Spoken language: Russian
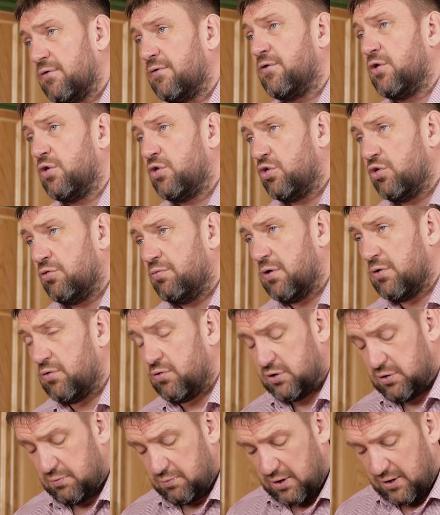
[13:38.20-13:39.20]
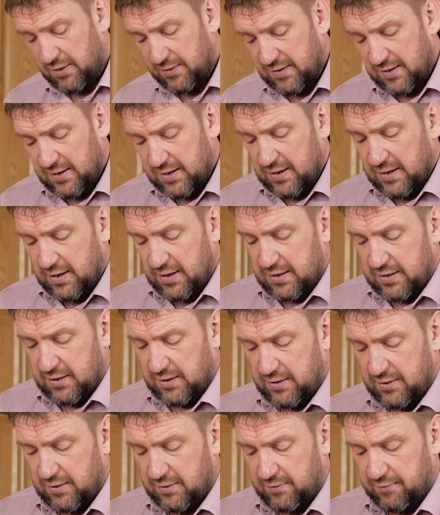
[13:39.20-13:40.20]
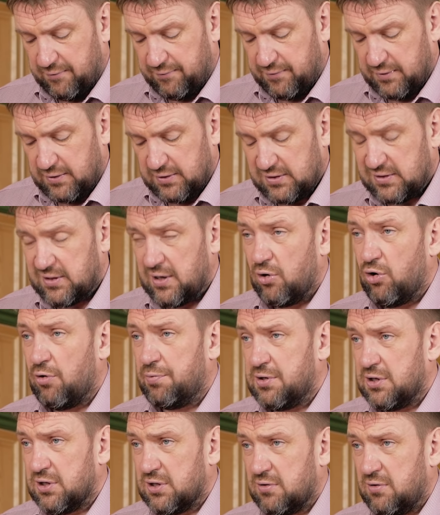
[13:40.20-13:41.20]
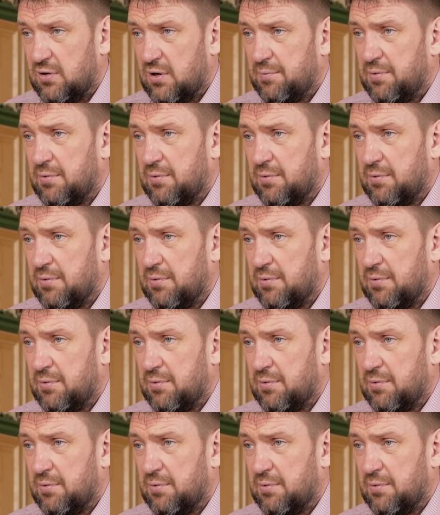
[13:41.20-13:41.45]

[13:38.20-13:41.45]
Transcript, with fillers: ну, в YouTube у себя э, в сообществе